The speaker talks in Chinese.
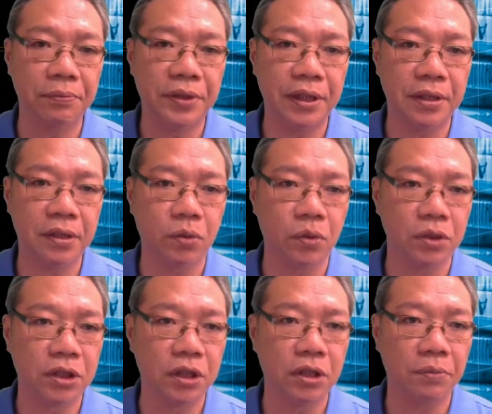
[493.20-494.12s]
便宜的过
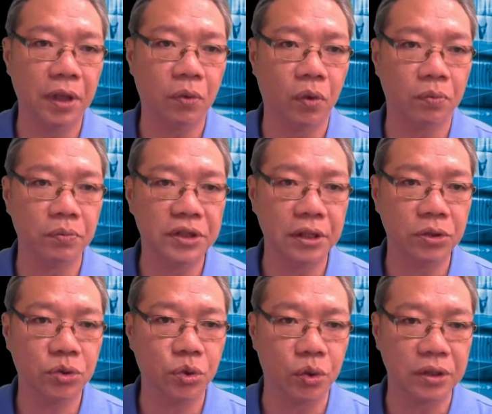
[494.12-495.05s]
程里面，我们今天
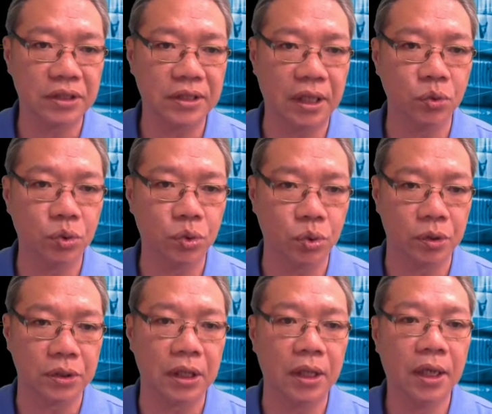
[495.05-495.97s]
所操
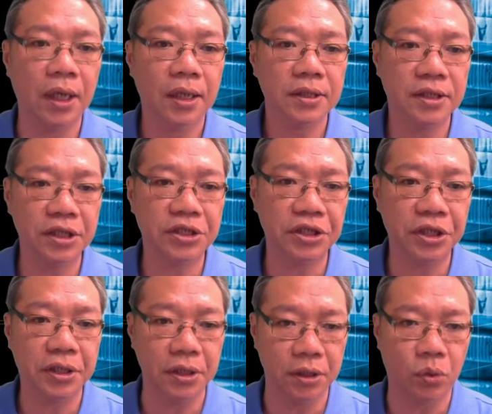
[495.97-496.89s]
作的这些
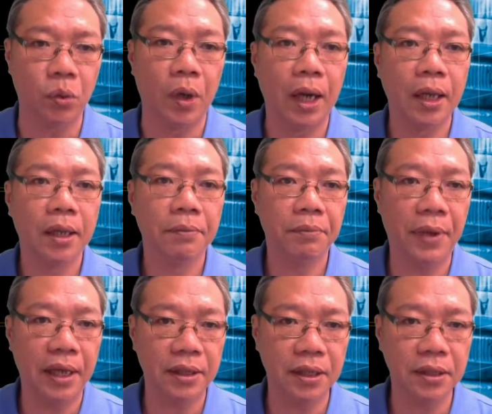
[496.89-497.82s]
个股，
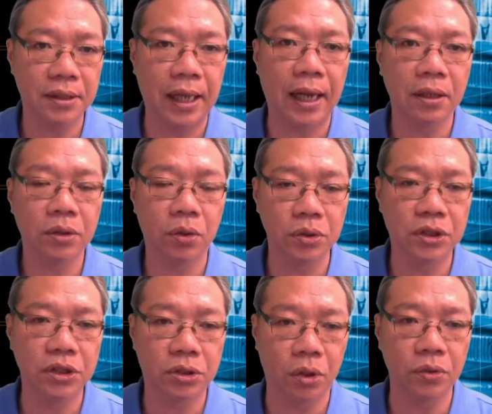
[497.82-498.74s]
每一档都
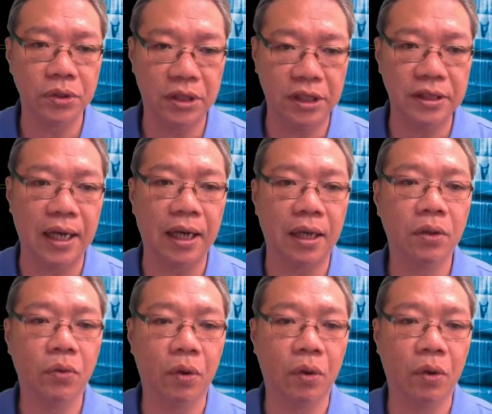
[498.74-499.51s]
是从低档。